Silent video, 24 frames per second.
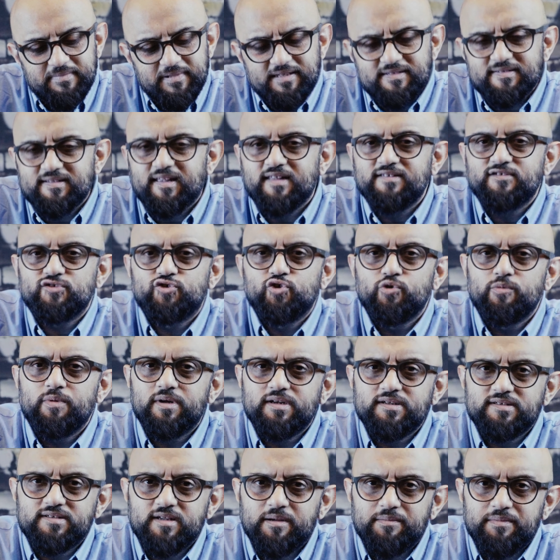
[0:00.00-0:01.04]
इस
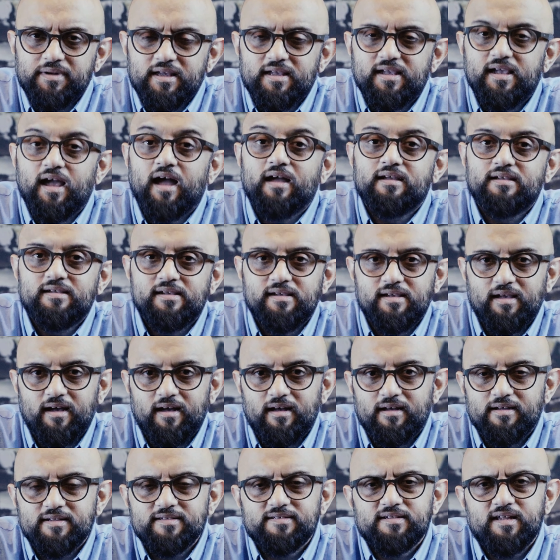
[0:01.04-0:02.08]
कंज्यूमरिज्म ने क्या
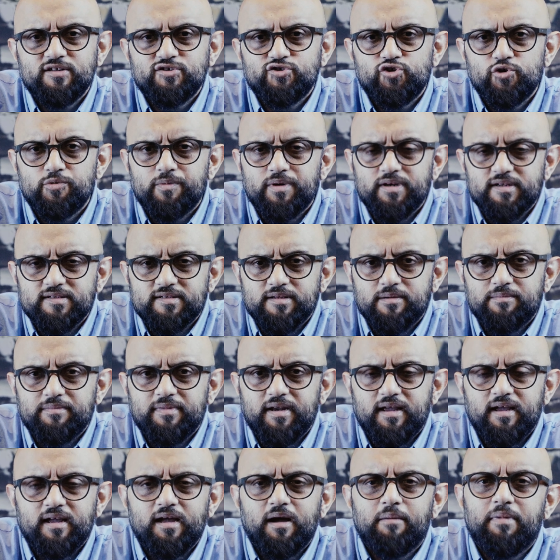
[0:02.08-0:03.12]
किया इस कंज्यूमरिज्म
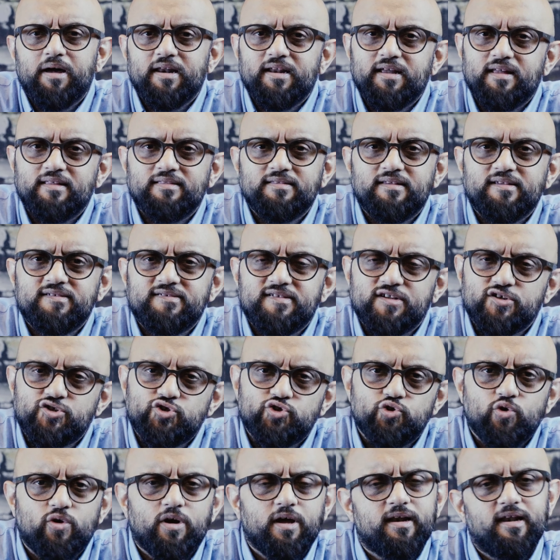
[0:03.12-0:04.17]
ने हमारे अंदर से
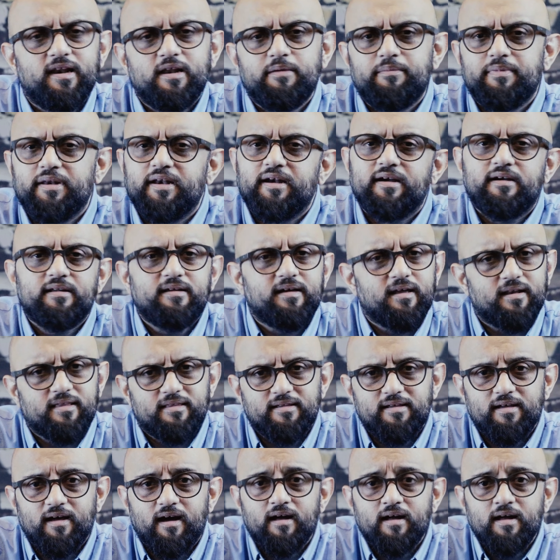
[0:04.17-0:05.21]
शुक्र एलिमिनेट कर
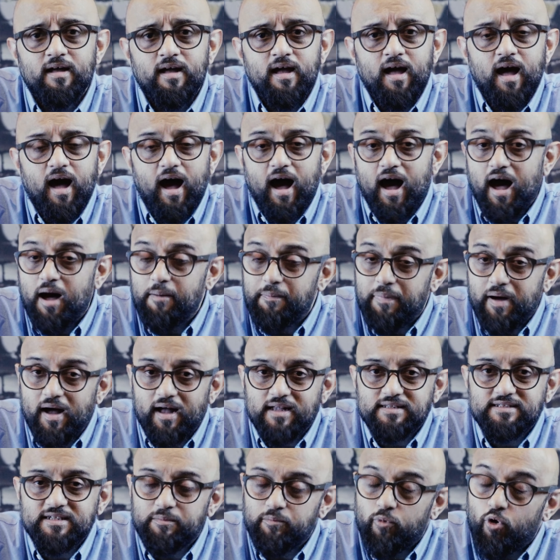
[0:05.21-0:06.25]
दिया आप
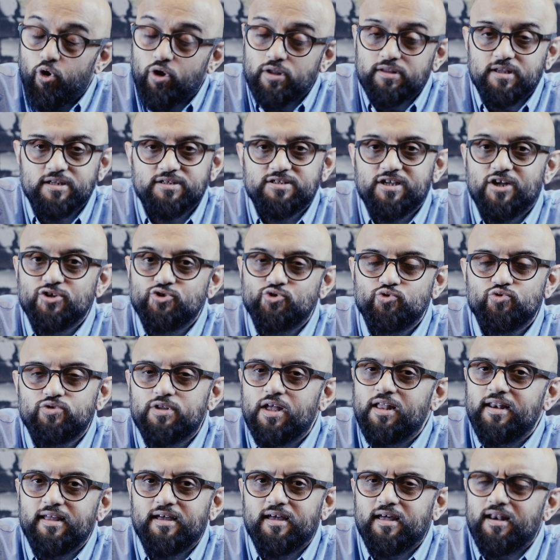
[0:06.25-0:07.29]
आज एक बहुत अच्छा
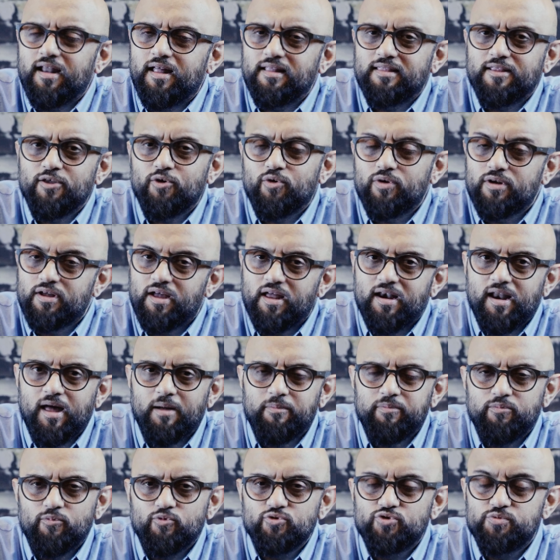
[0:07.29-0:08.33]
जूता लेकर आते हैं और कल
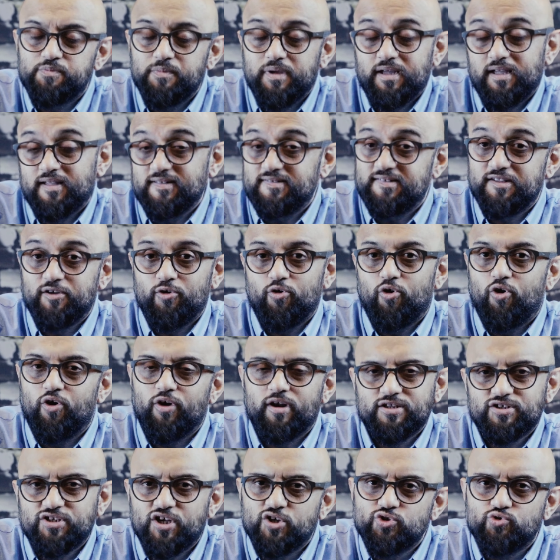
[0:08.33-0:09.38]
आप उसमें किसी को और
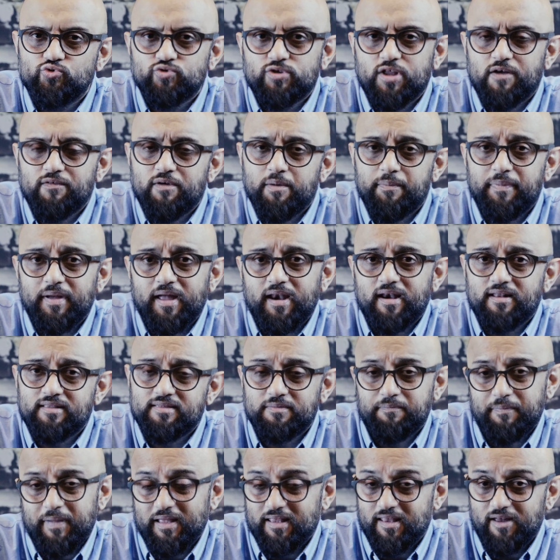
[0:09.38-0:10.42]
अच्छा जूता हुआ
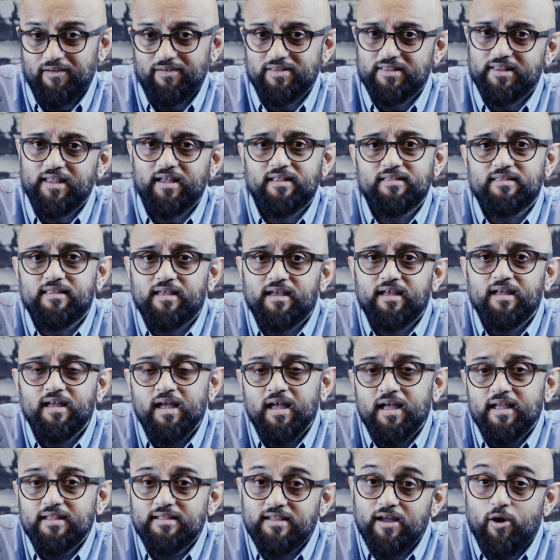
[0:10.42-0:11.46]
पहना हुआ देखते हैं
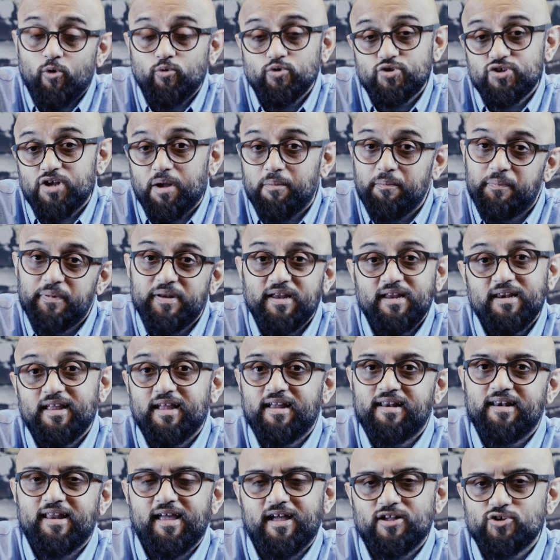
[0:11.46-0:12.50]
या उस कंपनी ने
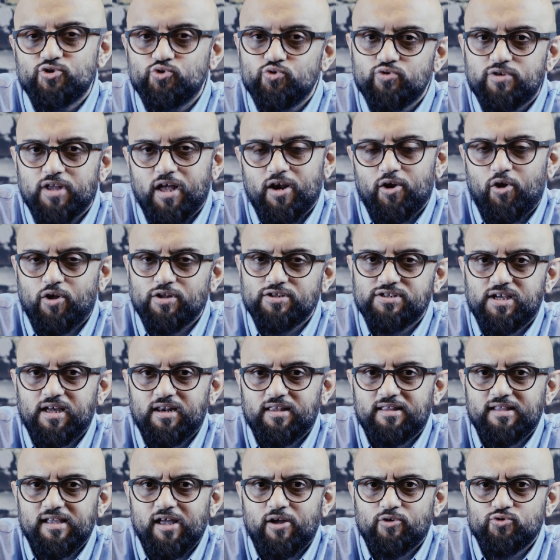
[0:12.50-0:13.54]
एक नया जूता लॉन्च
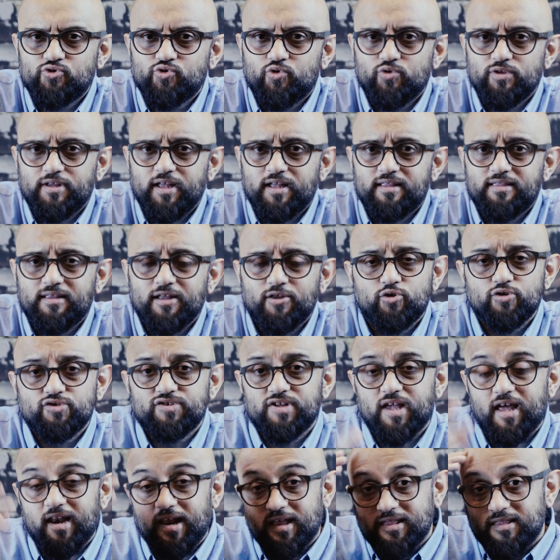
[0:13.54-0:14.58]
कर दिया उसको देखते हैं तो
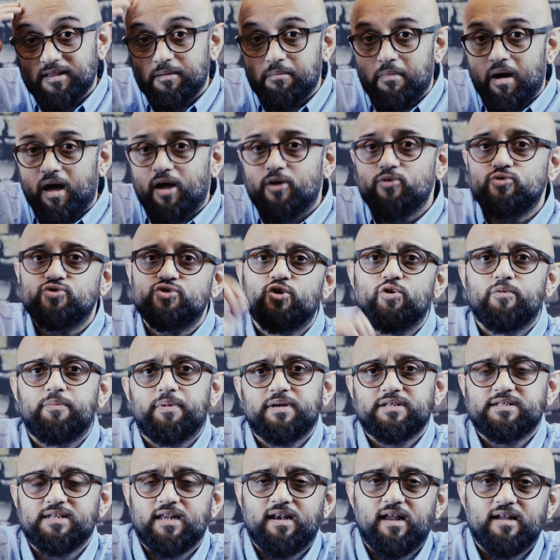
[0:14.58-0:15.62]
सारा दिमाग उसके
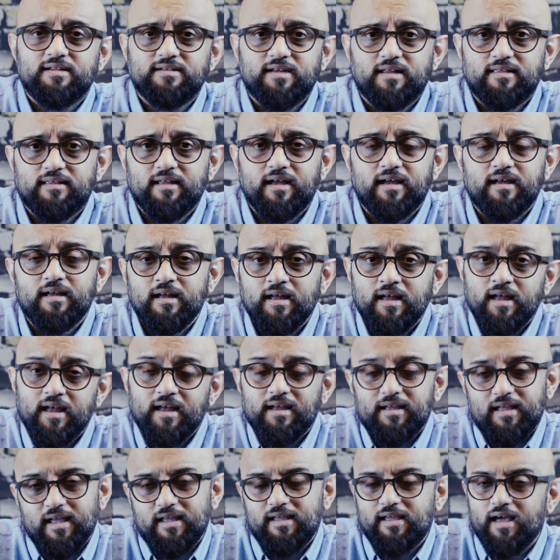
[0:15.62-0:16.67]
ऊपर चला जाता है
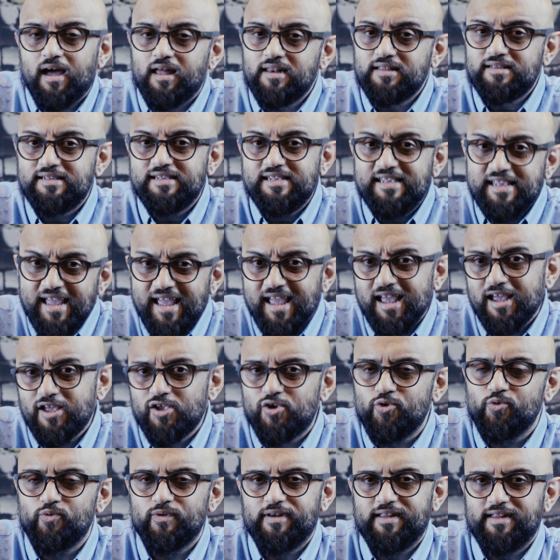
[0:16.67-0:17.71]
कि यार ये
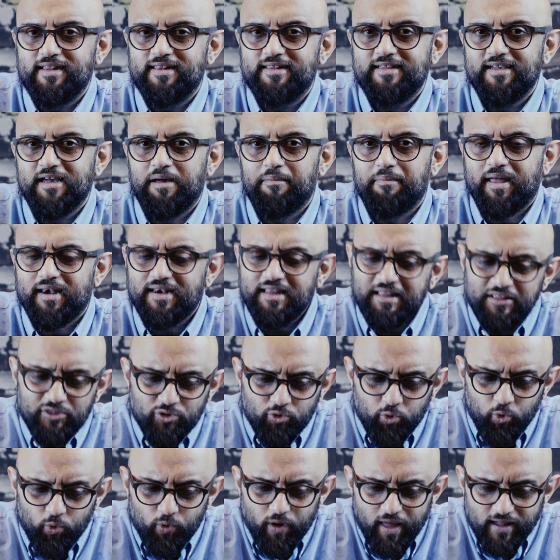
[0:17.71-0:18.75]
क्यों नहीं लिया मैंने
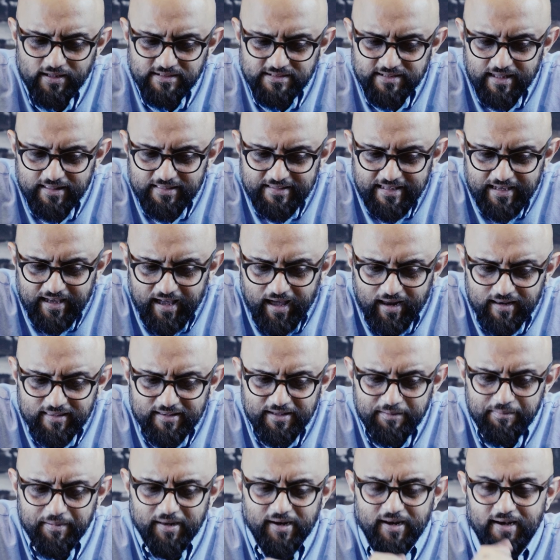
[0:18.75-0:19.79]
थोड़ा जल्दी कर
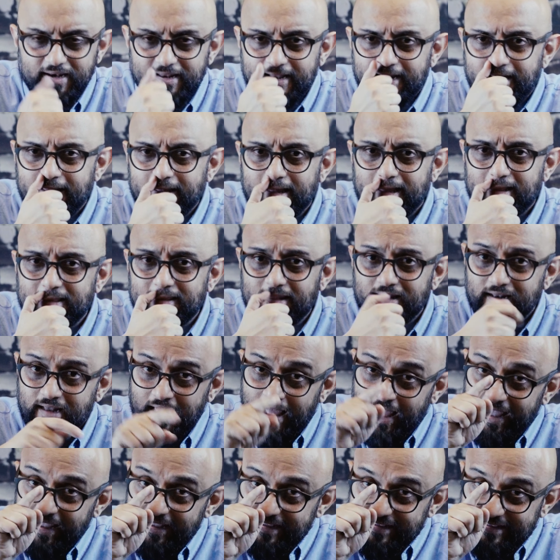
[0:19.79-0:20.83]
दी मैंने लेने के अंदर
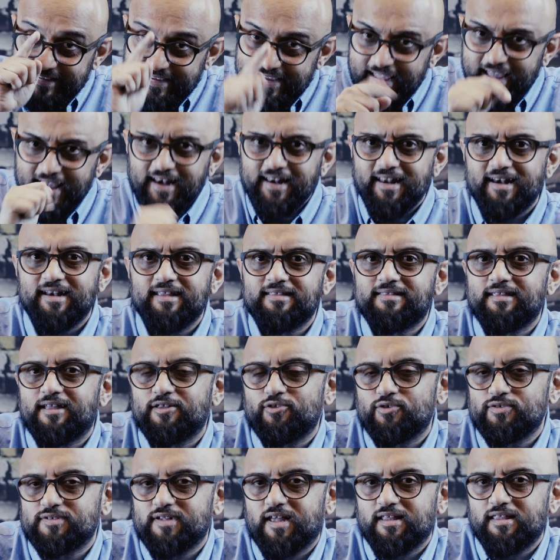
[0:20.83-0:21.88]
ये ले लेता
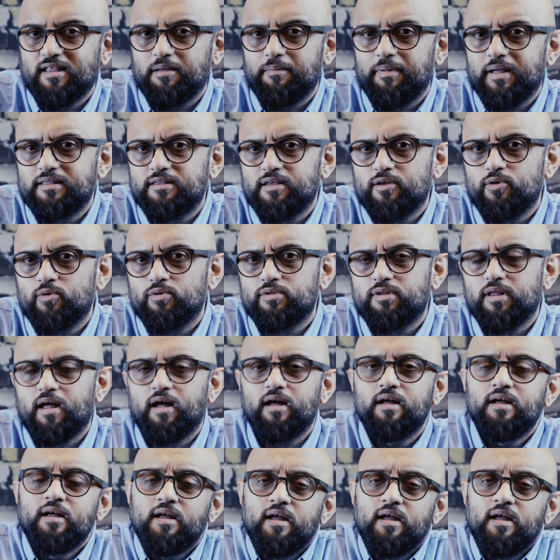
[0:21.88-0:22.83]
तो ज़्यादा बेहतर होता